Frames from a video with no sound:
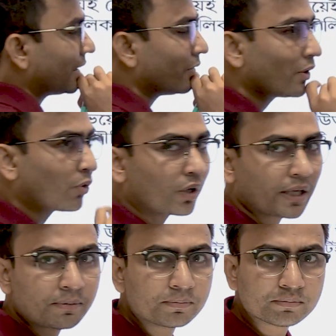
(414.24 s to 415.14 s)
তাহলে
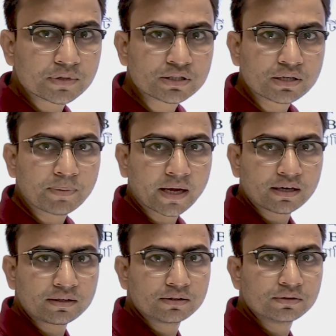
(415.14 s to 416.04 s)
কটা মিষ্টির
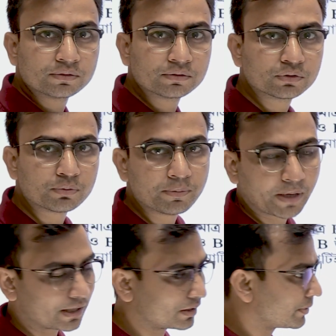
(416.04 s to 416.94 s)
প্যাকেট তুমি
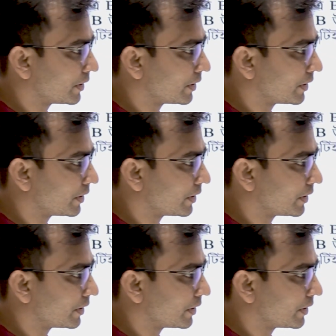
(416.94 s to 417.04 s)
বানাতে